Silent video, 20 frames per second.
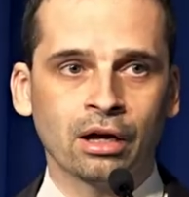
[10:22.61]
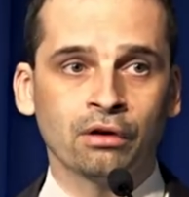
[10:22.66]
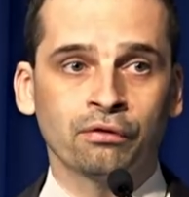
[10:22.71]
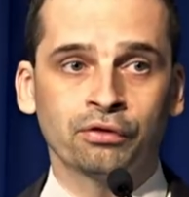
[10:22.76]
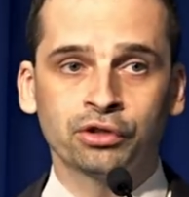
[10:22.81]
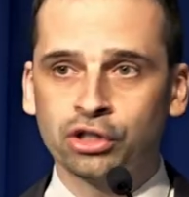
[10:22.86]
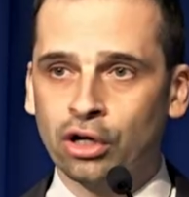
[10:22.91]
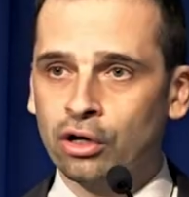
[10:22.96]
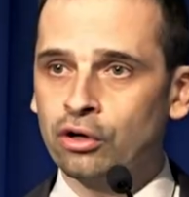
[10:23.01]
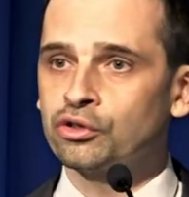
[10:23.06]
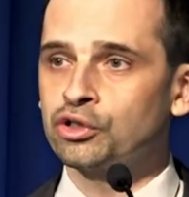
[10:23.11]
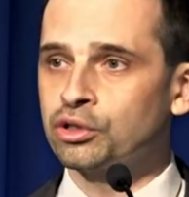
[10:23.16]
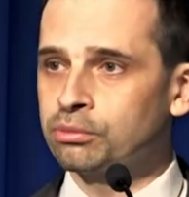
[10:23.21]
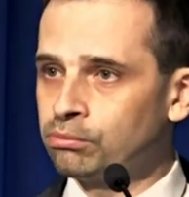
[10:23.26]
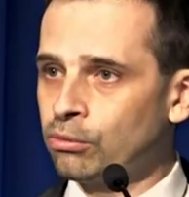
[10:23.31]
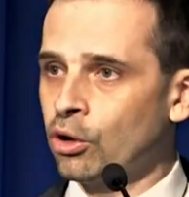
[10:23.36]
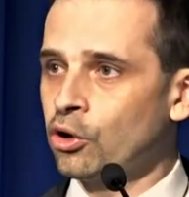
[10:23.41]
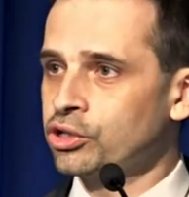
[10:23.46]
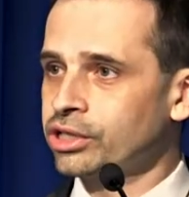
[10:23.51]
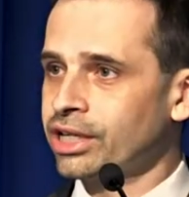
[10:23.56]
Wciąż
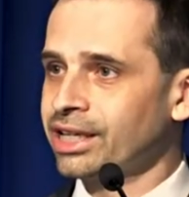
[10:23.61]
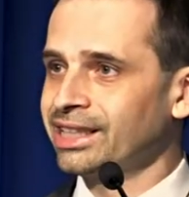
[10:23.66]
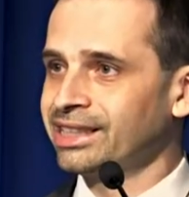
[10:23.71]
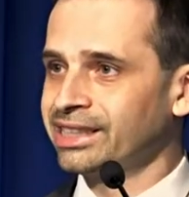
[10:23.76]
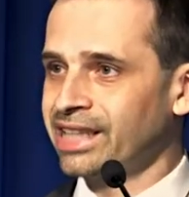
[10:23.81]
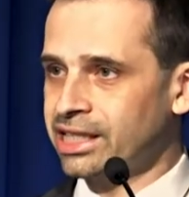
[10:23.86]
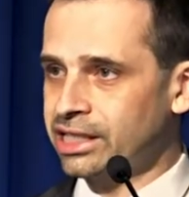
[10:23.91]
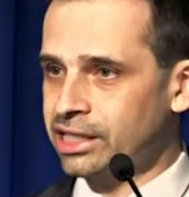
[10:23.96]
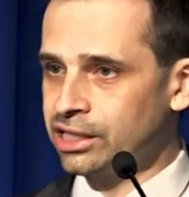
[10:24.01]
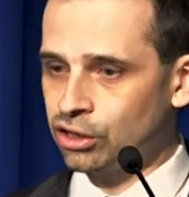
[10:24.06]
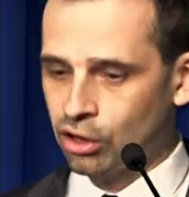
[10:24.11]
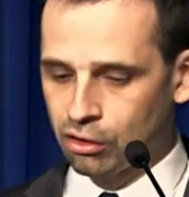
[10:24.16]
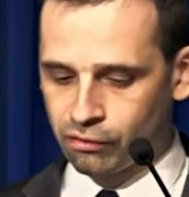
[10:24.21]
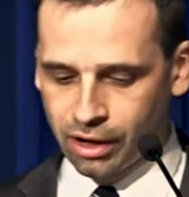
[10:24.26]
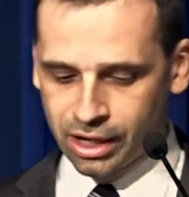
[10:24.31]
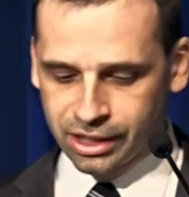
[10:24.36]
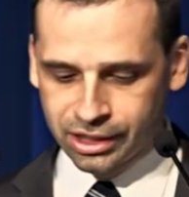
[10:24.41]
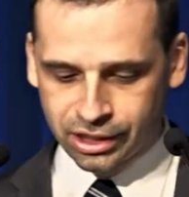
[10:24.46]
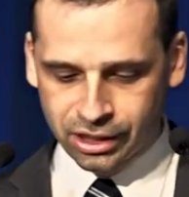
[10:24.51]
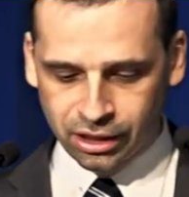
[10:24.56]
może
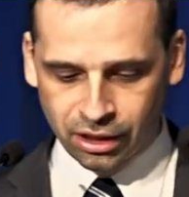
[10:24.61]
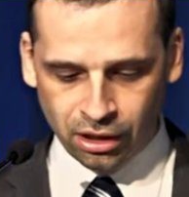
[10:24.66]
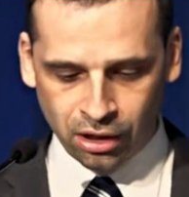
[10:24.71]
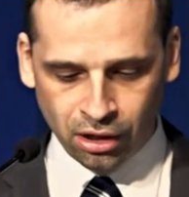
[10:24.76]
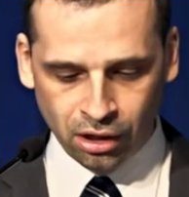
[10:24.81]
decydować,